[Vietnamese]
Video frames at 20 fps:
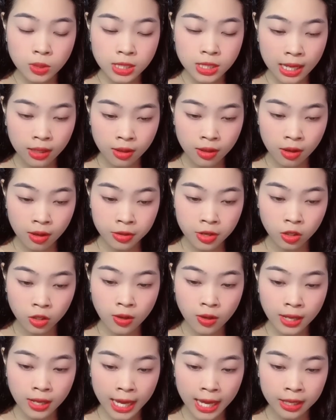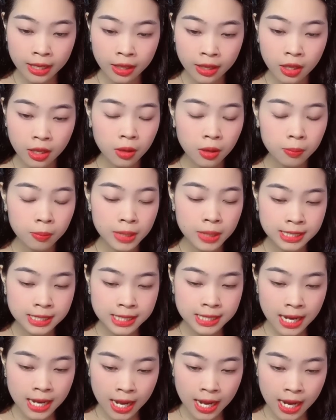chẳng ngờ được có ngày mình
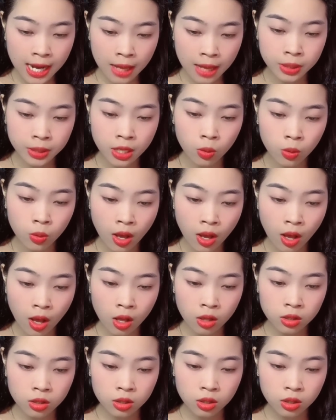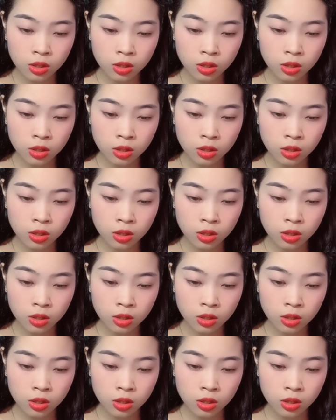sẽ lại làm điều đó.